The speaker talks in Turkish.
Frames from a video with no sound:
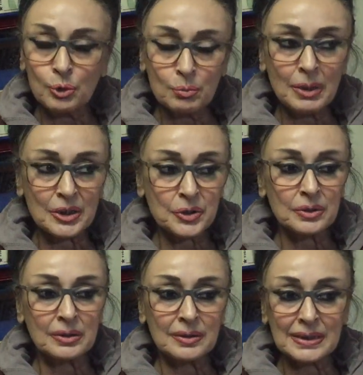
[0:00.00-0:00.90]
bölüm
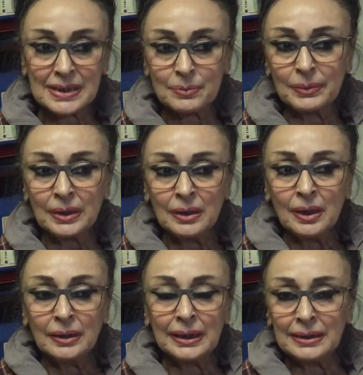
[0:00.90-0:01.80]
başlığının ismi
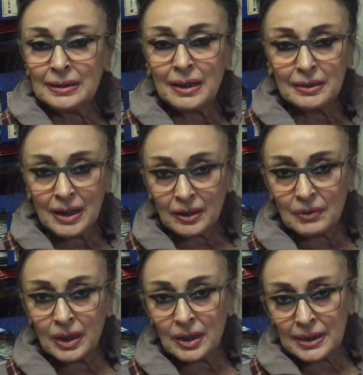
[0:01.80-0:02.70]
genel ahlak
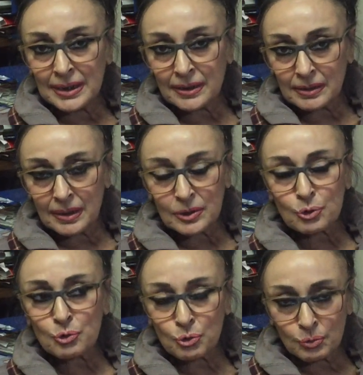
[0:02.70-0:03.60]
ve aileye
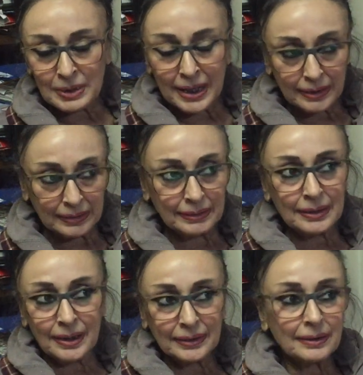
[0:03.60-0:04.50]
karşı cürümler idi.
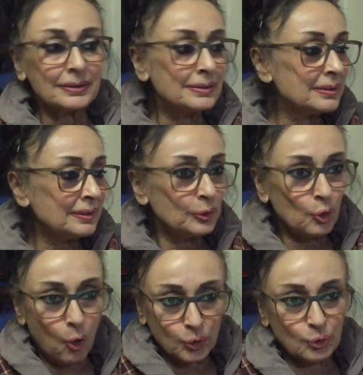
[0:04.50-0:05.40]
Yani kadın
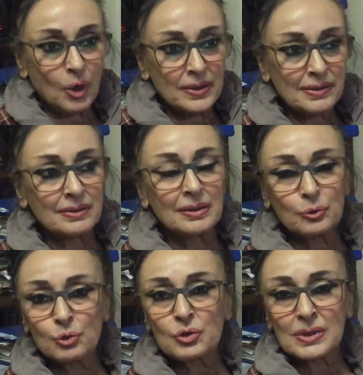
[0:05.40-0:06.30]
yoktu
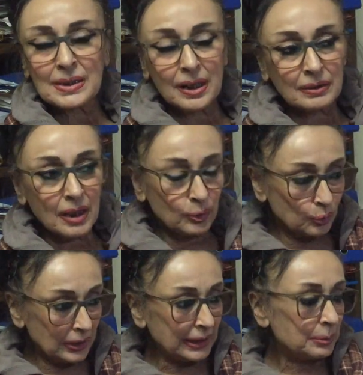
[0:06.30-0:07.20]
aslında Türk Ceza
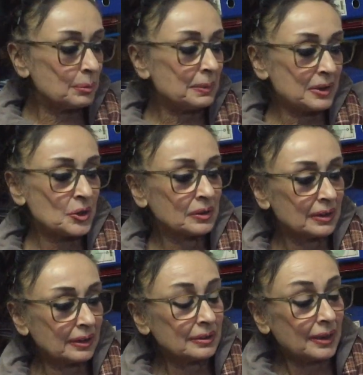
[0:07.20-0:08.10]
Kanunu'nda 2005
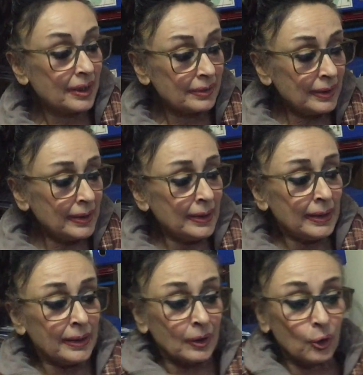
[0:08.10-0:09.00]
yılına kadar.
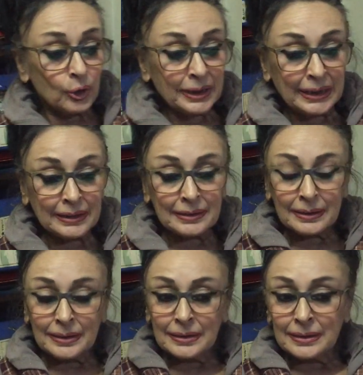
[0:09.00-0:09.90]
Örneğin
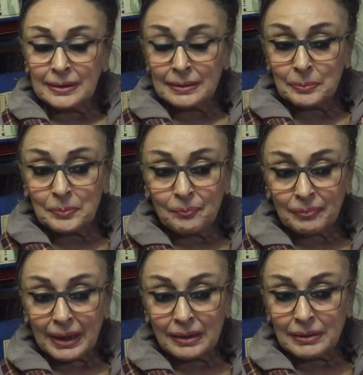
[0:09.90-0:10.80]
e,
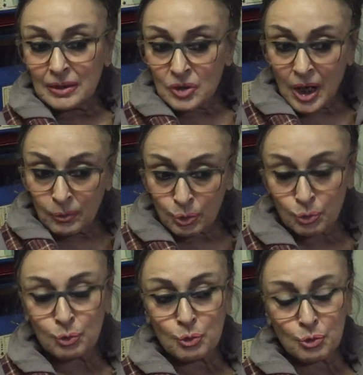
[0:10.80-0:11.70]
tecavüz
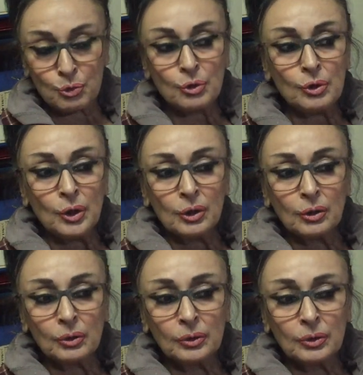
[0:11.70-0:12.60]
suçu e,